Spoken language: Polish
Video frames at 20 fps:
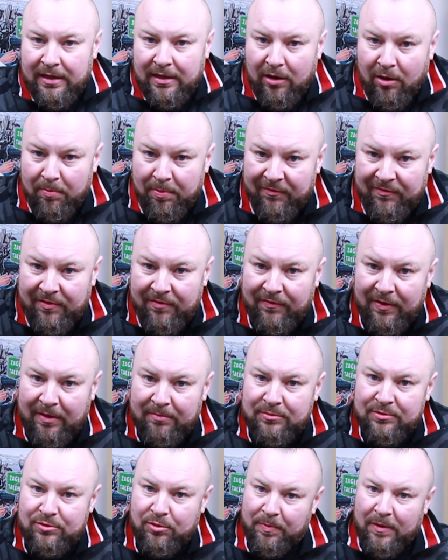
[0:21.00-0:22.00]
Opowiem
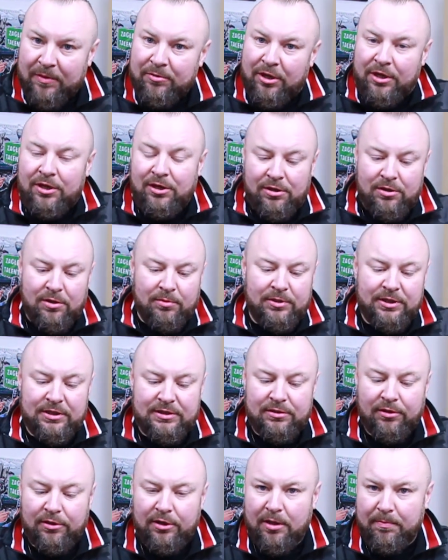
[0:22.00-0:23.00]
Wam zupełnie inną
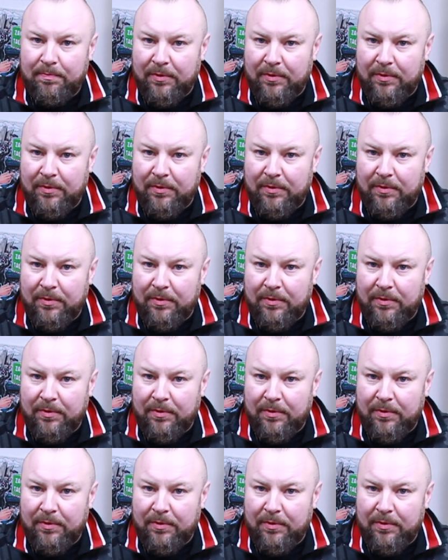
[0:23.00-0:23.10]
historię,